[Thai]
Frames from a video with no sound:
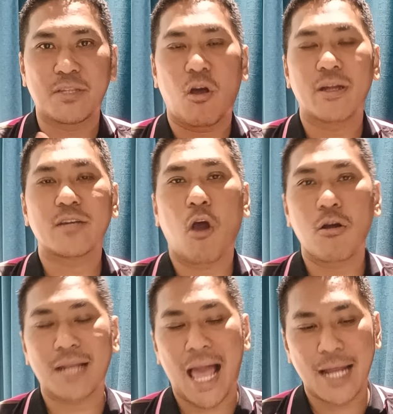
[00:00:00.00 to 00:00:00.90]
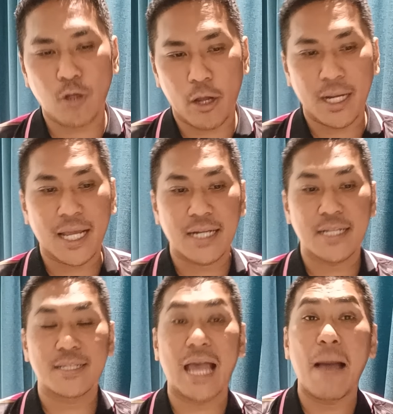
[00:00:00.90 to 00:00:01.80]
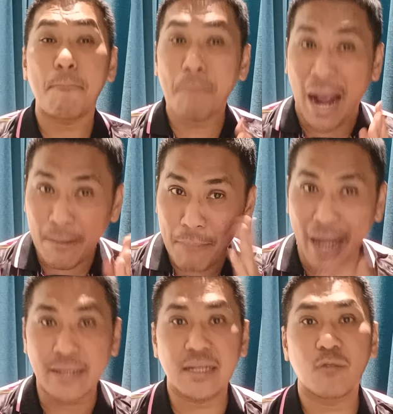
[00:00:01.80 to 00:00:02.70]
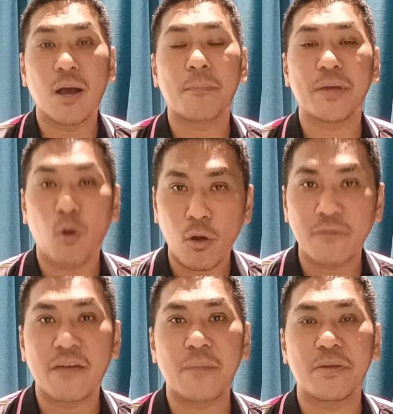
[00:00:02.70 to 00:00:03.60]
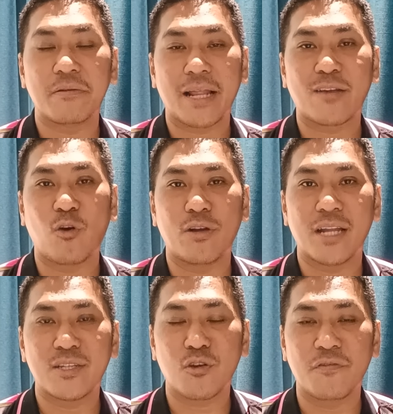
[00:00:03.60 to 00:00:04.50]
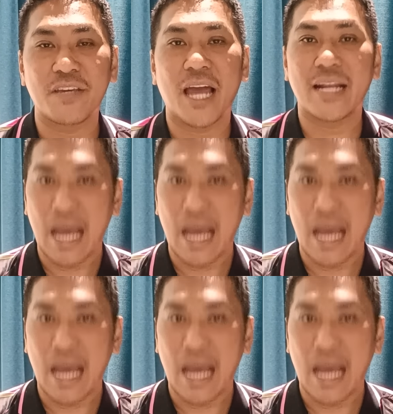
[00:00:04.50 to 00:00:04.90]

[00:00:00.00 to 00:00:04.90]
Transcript: มาต่อนี่กองกลางกันหน่อยก็แล้วกันนะจ๊ะบังบัตหรือว่าพี่อ้นแฟนผีไร้ขนนะโซเฟีย